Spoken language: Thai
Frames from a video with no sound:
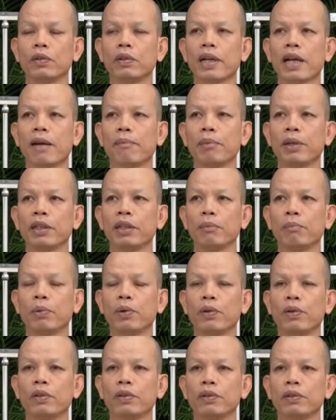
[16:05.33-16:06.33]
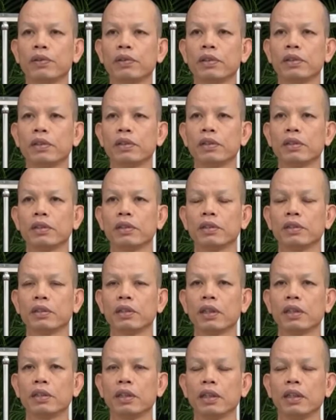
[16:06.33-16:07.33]
โสดาปฏิพล
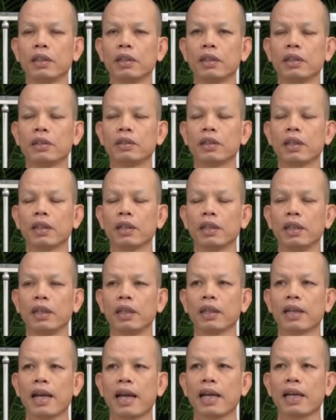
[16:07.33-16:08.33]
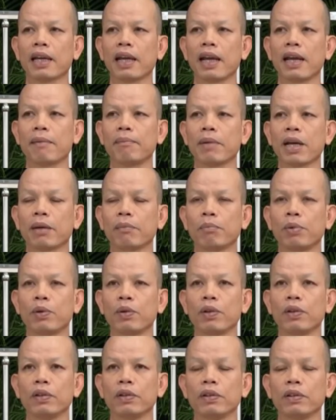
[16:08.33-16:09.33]
สติสกิท่าข้ามักผ
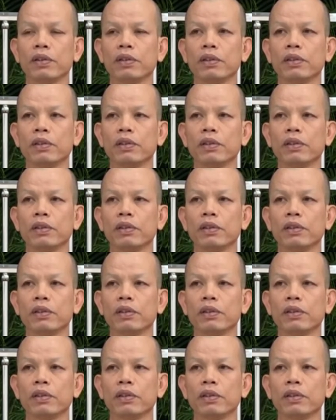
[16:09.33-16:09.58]
ล